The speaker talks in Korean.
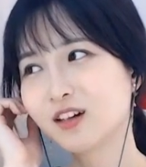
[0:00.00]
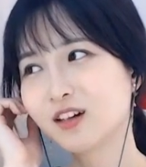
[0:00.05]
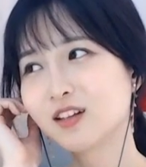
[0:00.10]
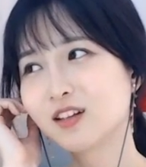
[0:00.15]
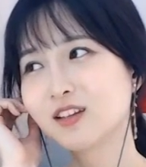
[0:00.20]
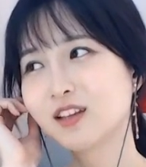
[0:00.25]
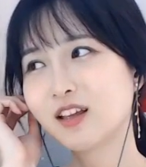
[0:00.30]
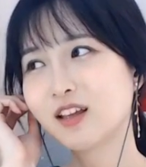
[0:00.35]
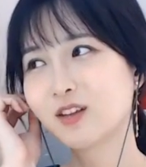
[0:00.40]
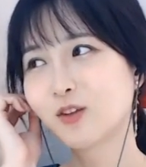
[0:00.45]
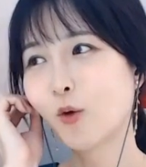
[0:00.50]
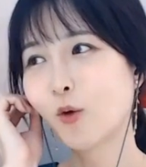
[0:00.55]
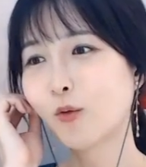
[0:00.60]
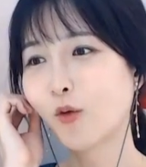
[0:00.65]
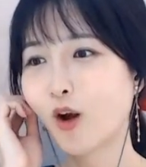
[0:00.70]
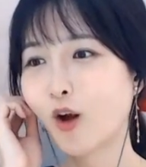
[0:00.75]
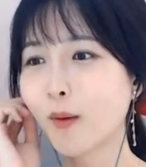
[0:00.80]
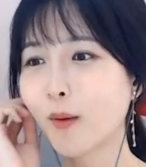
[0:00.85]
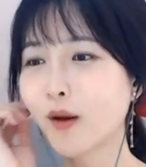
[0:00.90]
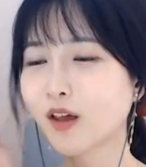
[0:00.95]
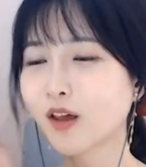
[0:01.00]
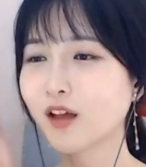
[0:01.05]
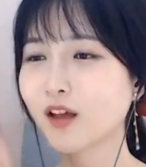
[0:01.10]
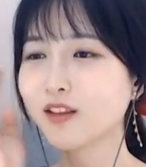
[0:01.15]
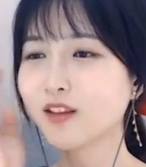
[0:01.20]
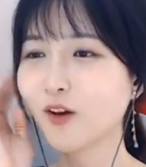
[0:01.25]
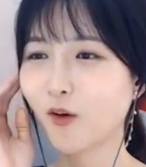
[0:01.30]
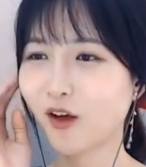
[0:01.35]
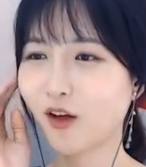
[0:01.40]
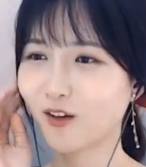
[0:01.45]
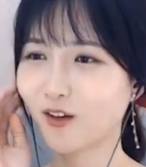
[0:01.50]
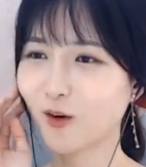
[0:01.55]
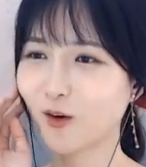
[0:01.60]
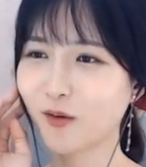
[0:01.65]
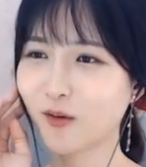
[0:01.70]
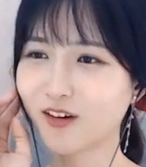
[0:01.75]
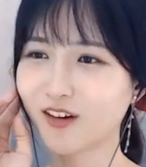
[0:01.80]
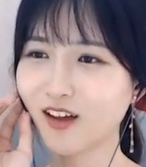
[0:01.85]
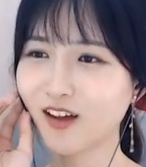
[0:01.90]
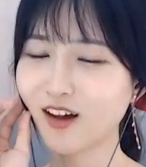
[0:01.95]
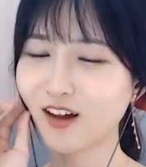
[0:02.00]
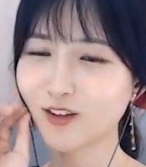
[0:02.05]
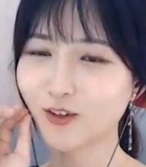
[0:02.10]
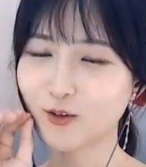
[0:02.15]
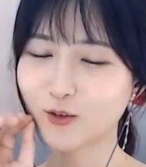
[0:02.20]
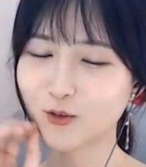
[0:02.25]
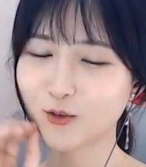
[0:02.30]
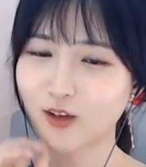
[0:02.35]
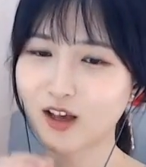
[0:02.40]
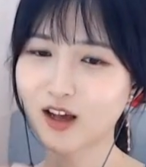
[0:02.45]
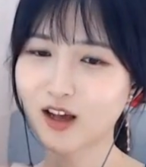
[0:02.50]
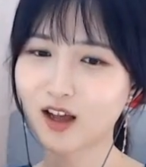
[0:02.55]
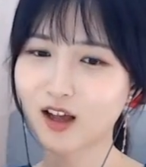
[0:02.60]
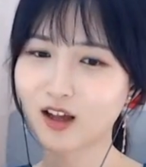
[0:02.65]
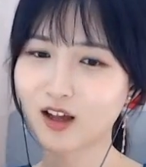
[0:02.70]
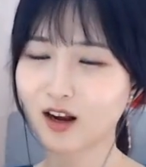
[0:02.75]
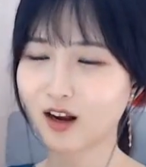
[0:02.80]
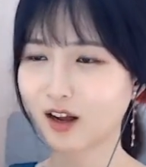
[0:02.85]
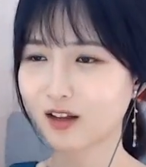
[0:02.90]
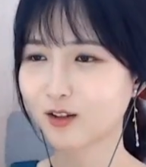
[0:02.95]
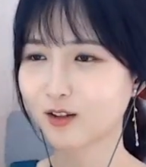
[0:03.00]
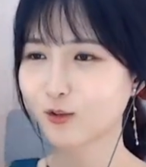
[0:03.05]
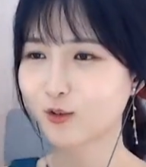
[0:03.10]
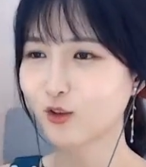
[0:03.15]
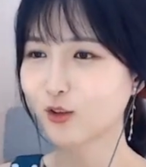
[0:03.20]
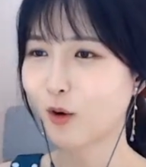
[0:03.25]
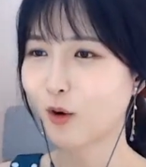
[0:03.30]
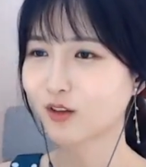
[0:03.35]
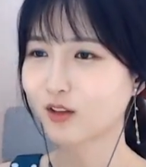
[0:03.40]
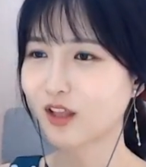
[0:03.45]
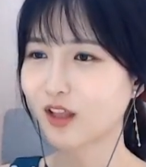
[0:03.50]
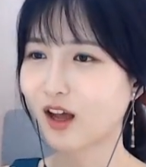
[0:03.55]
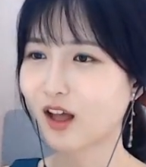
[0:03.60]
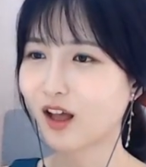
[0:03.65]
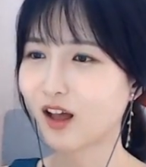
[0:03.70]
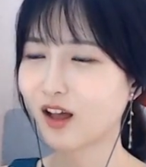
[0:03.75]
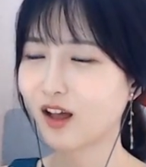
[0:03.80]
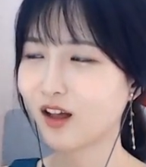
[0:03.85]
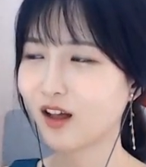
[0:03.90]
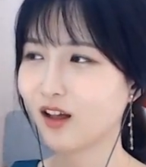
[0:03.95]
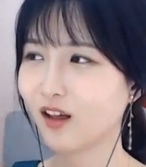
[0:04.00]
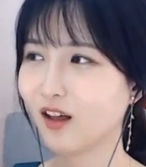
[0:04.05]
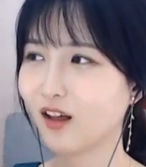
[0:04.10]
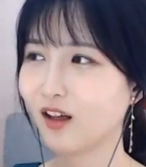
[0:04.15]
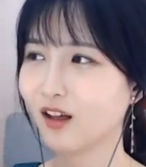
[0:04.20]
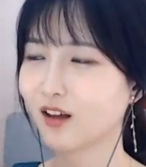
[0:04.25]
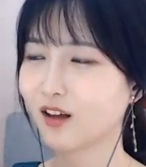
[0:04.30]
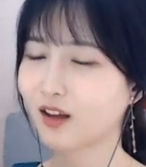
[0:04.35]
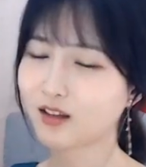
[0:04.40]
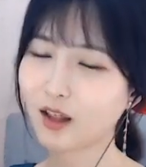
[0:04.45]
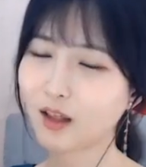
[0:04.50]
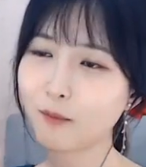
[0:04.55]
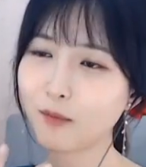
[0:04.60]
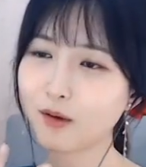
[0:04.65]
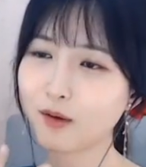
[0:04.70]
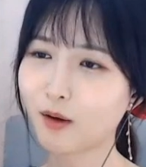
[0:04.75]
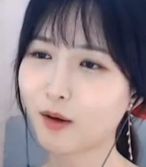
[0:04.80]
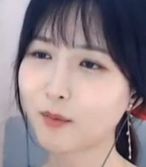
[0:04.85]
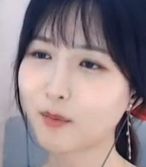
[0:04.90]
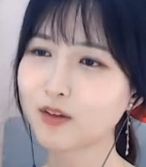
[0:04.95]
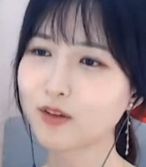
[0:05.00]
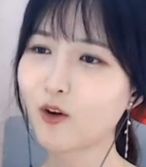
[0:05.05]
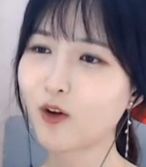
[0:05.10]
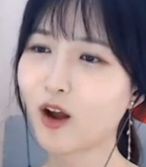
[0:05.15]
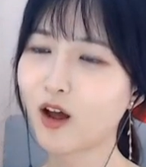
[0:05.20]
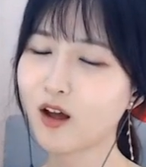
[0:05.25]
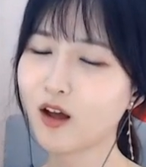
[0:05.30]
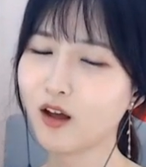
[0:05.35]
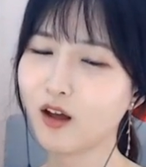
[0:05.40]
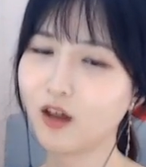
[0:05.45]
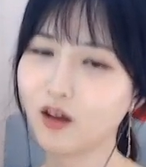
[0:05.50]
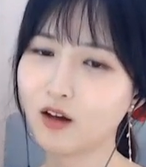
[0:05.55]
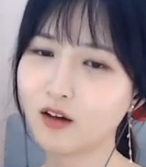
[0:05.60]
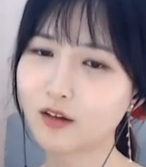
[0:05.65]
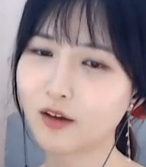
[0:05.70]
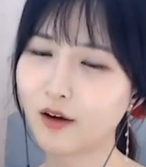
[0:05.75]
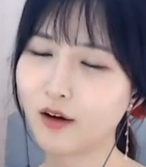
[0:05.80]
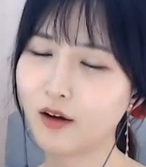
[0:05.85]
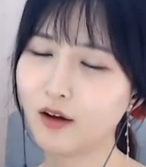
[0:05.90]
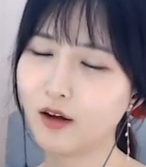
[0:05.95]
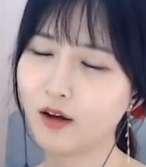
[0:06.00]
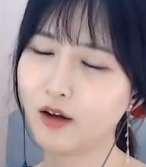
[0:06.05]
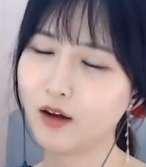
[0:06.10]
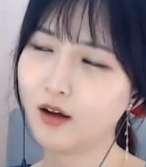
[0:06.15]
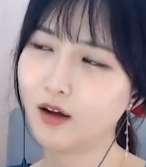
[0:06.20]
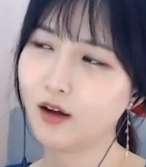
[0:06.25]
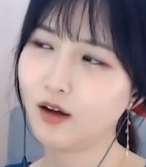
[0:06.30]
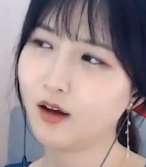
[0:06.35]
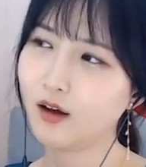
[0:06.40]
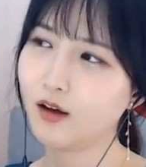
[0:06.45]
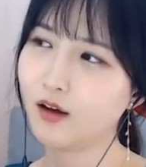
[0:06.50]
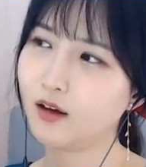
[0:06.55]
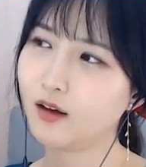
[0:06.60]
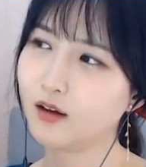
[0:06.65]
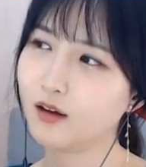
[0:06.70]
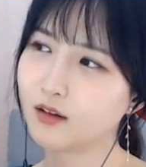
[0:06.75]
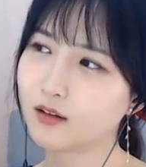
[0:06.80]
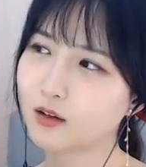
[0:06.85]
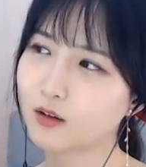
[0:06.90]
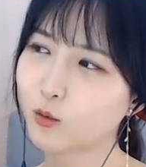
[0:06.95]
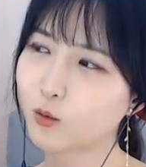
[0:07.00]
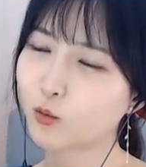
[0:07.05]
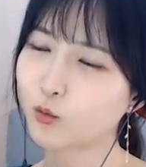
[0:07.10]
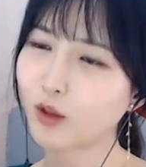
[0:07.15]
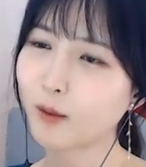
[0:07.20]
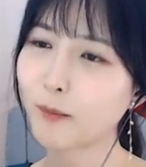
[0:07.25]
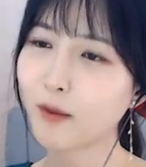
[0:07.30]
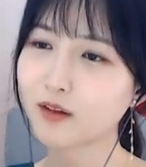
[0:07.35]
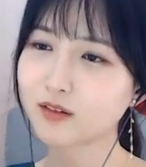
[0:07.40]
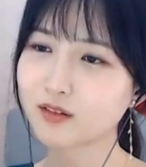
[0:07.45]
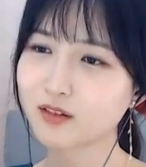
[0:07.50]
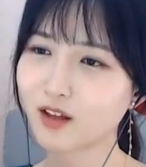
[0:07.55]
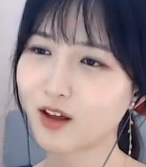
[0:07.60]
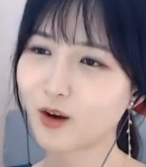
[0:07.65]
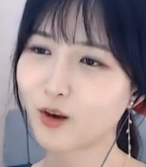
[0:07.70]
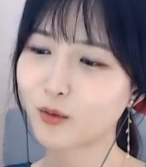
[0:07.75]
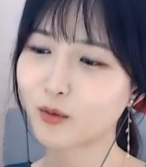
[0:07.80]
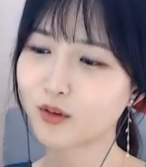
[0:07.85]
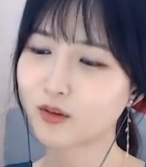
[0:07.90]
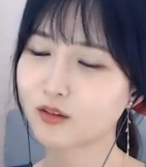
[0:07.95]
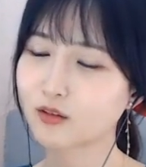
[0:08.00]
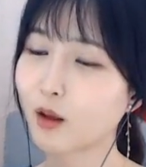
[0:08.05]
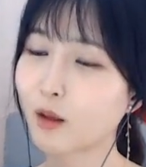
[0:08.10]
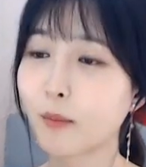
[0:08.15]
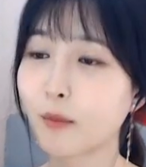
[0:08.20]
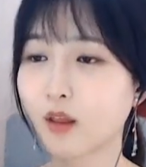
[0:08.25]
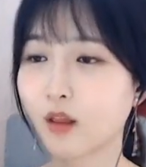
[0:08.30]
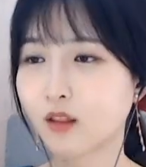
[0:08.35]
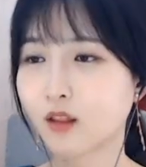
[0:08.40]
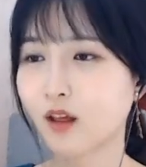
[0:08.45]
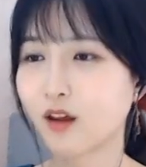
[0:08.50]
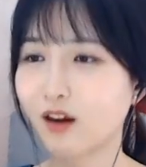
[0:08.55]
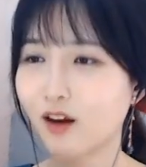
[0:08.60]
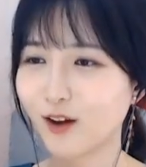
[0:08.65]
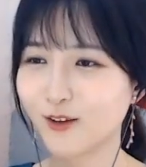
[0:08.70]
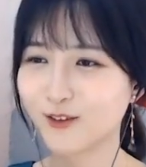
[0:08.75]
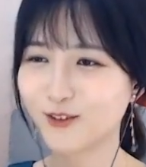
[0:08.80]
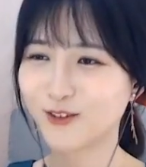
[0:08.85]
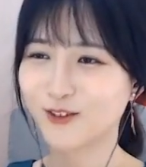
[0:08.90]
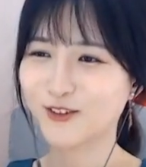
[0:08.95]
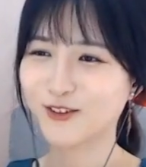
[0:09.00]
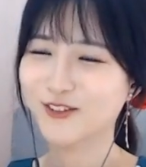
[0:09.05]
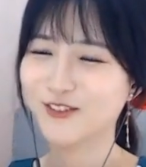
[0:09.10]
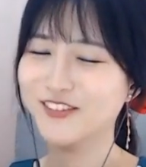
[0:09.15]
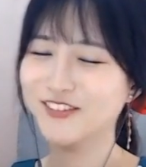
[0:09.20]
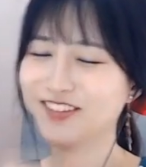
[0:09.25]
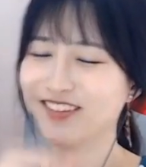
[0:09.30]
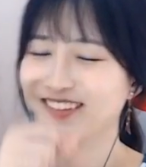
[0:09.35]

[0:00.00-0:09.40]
근데 너무 열받게 하는 거야. 열받게 해가지고 걔랑 같이 술을 먹다가 걔 담배를 막 피더라. 그래서 존나 빡친다 이러면서 담배 내놔 이래가지고